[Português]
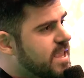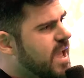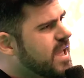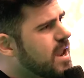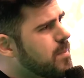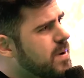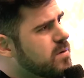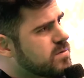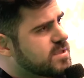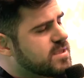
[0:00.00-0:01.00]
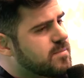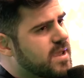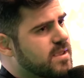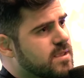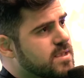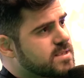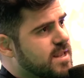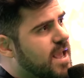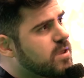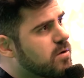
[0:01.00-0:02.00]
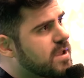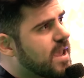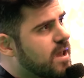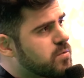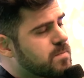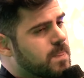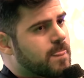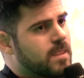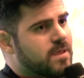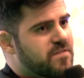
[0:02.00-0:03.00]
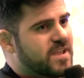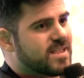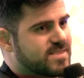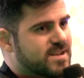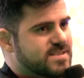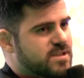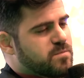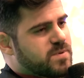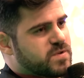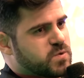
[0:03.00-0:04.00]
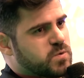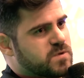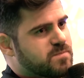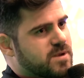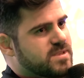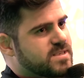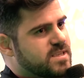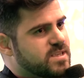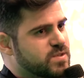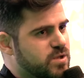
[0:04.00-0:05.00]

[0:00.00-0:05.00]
E aquela pergunta também, será que eu quero ficar trazendo pessoas para me seguir